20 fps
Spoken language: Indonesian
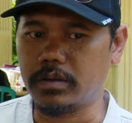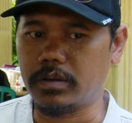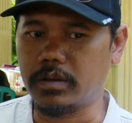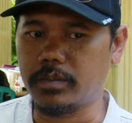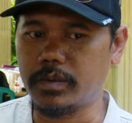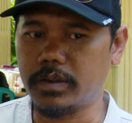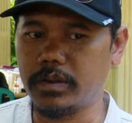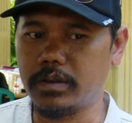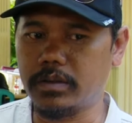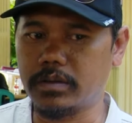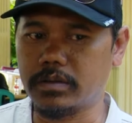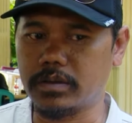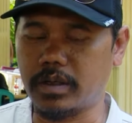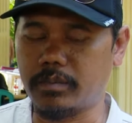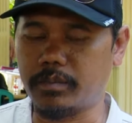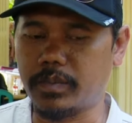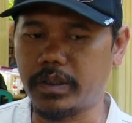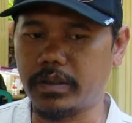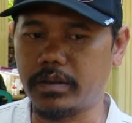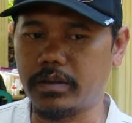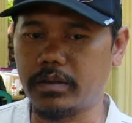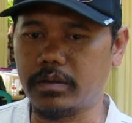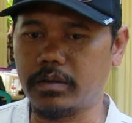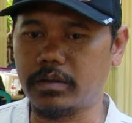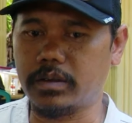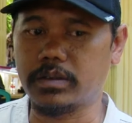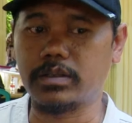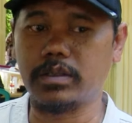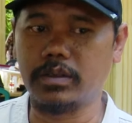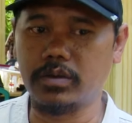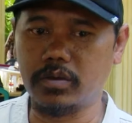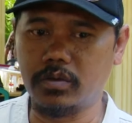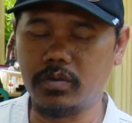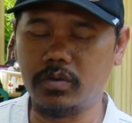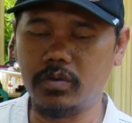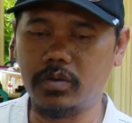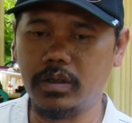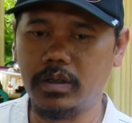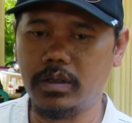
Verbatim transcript: apa sampai ke situ